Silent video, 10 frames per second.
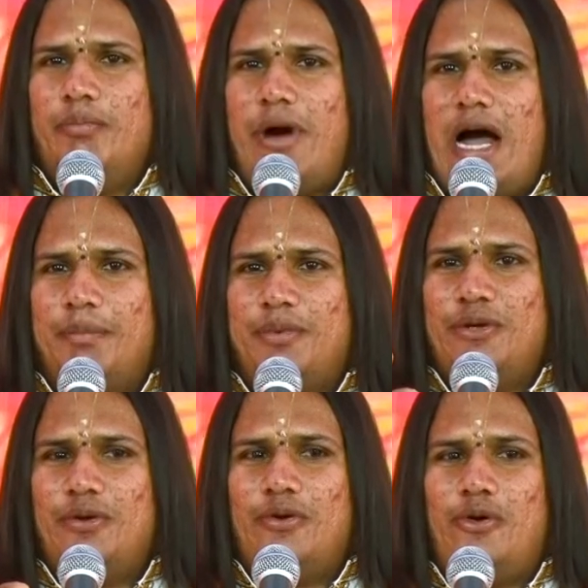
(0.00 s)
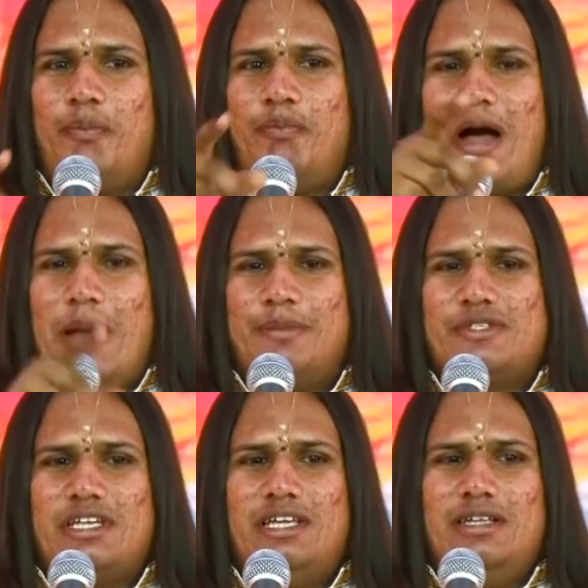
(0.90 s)
पापियों को पाप
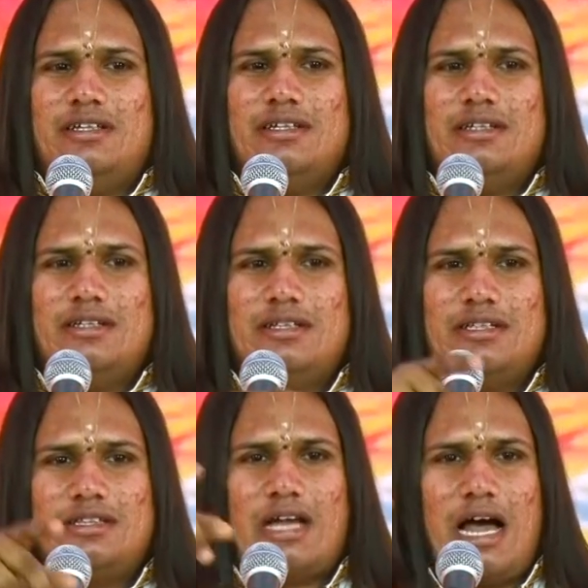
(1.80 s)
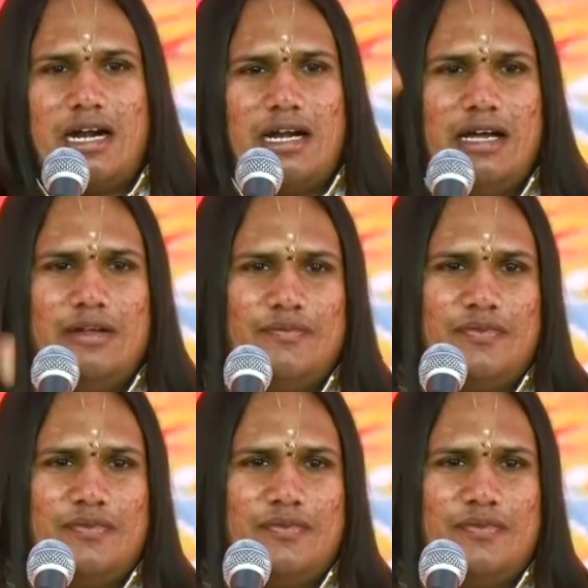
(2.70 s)
से तारना